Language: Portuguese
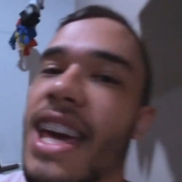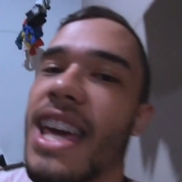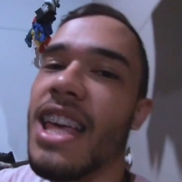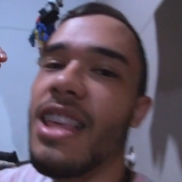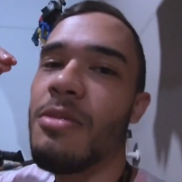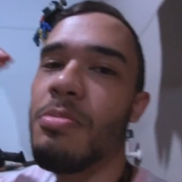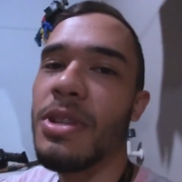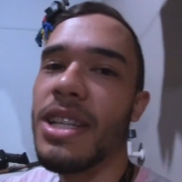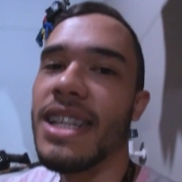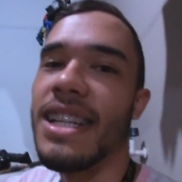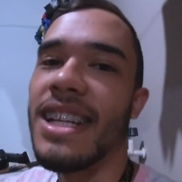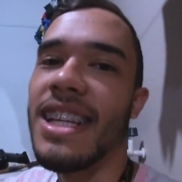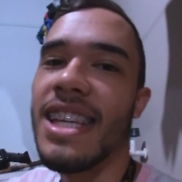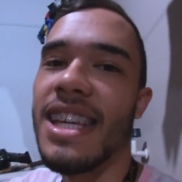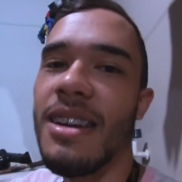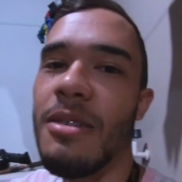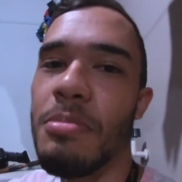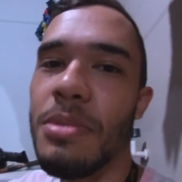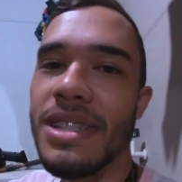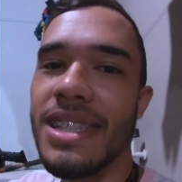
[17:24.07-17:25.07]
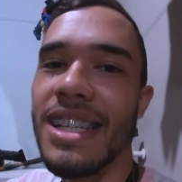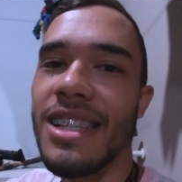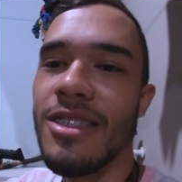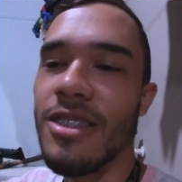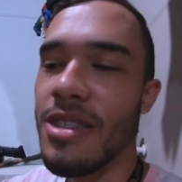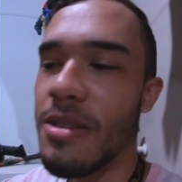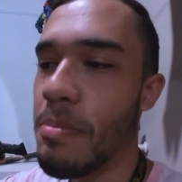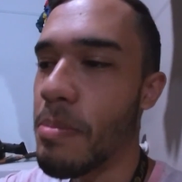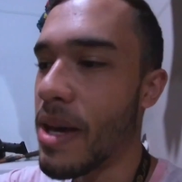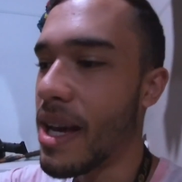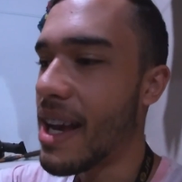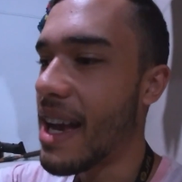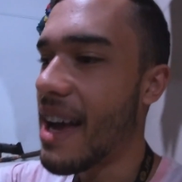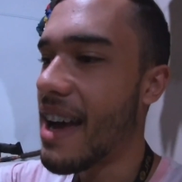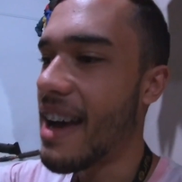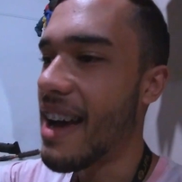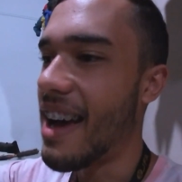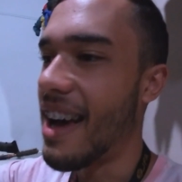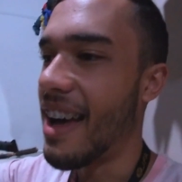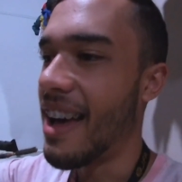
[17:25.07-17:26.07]
esse menino aqui, rapaziada, se você
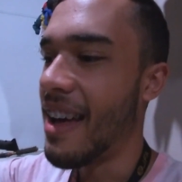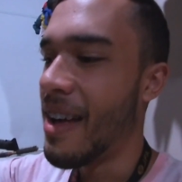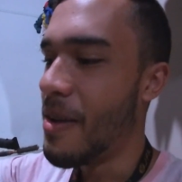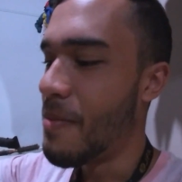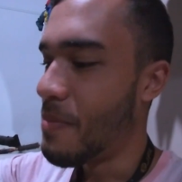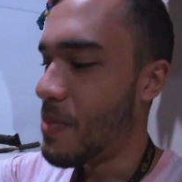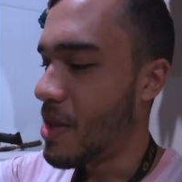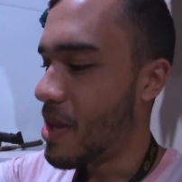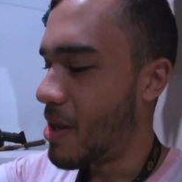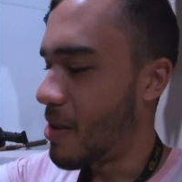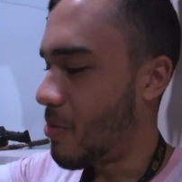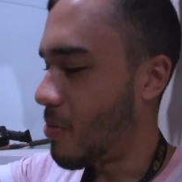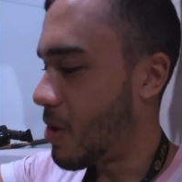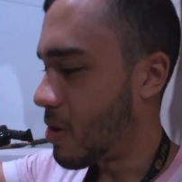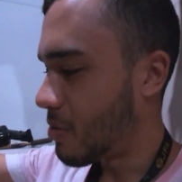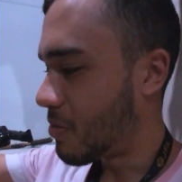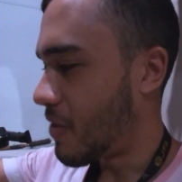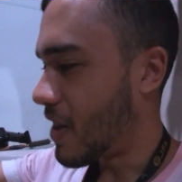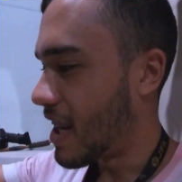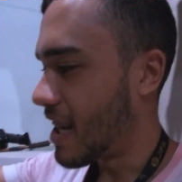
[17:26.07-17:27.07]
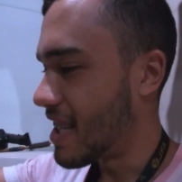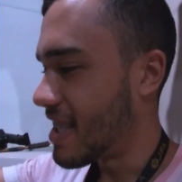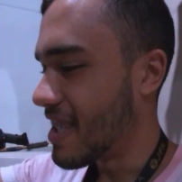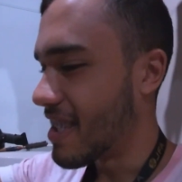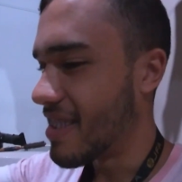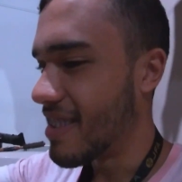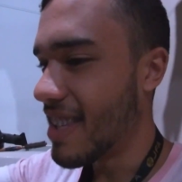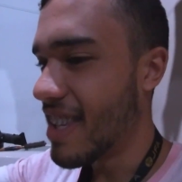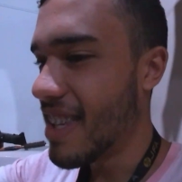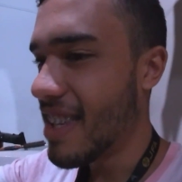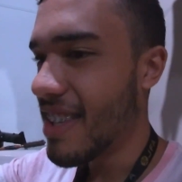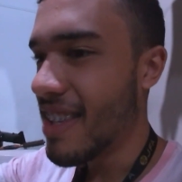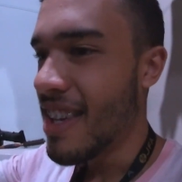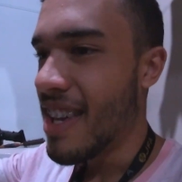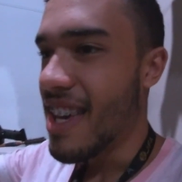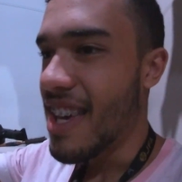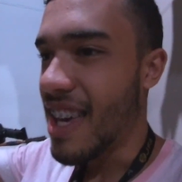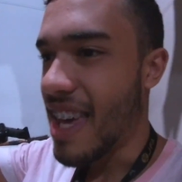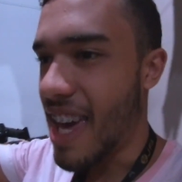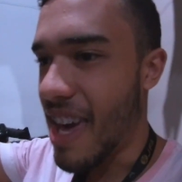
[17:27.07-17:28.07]
pegar um alto-falante
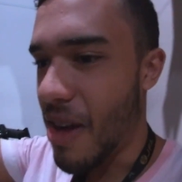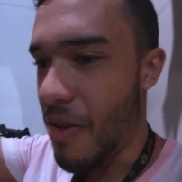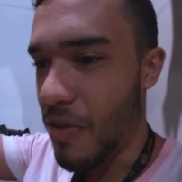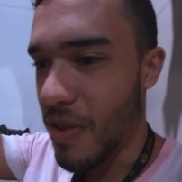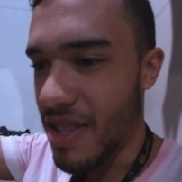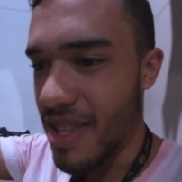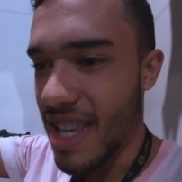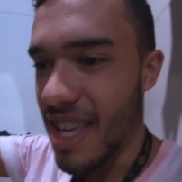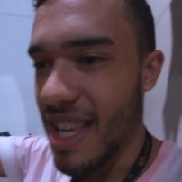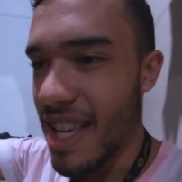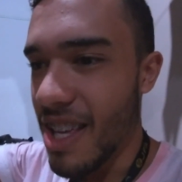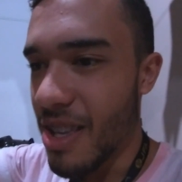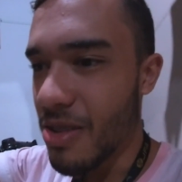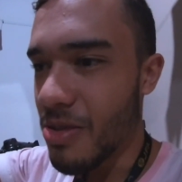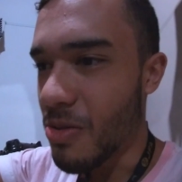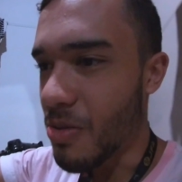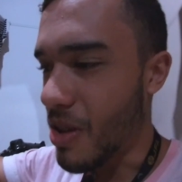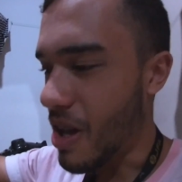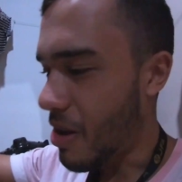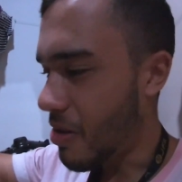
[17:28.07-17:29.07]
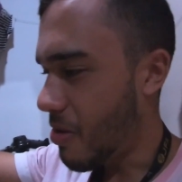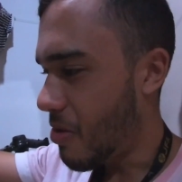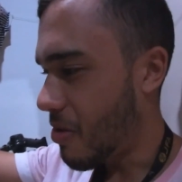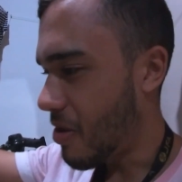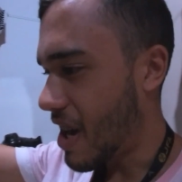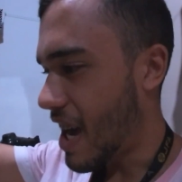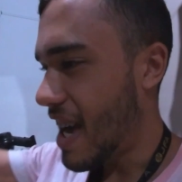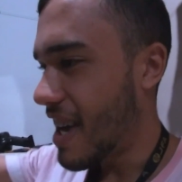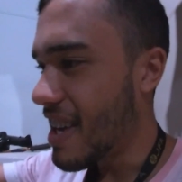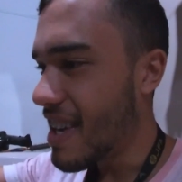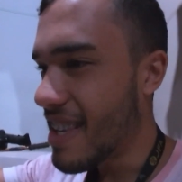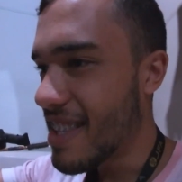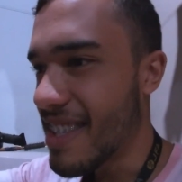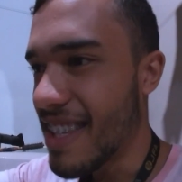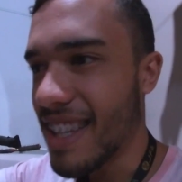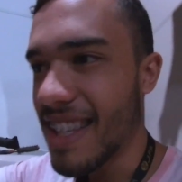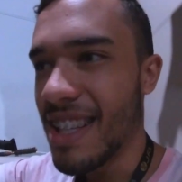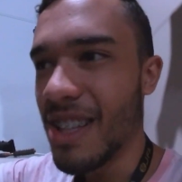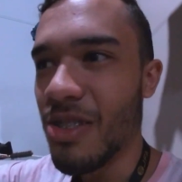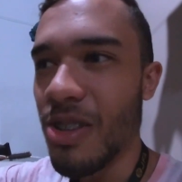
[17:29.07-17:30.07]
assim, quer fazer isso, quer colocar
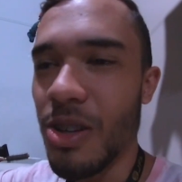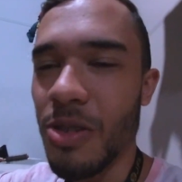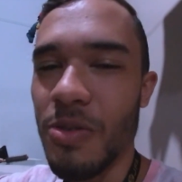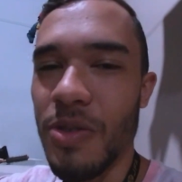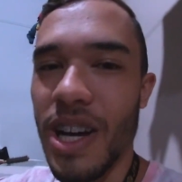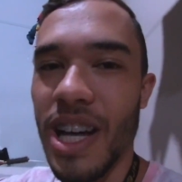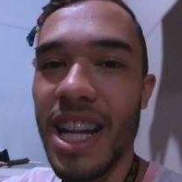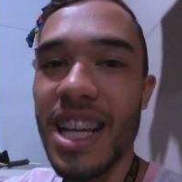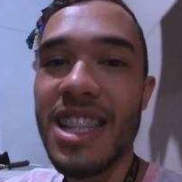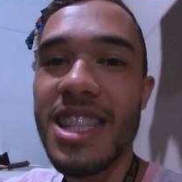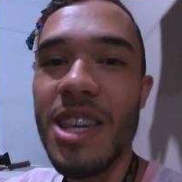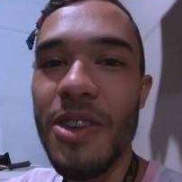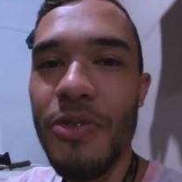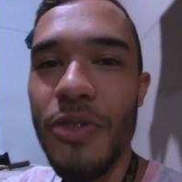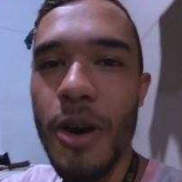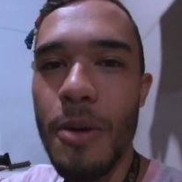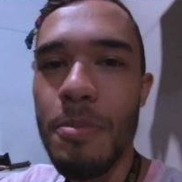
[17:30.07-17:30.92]
isso aqui no alto-falante, se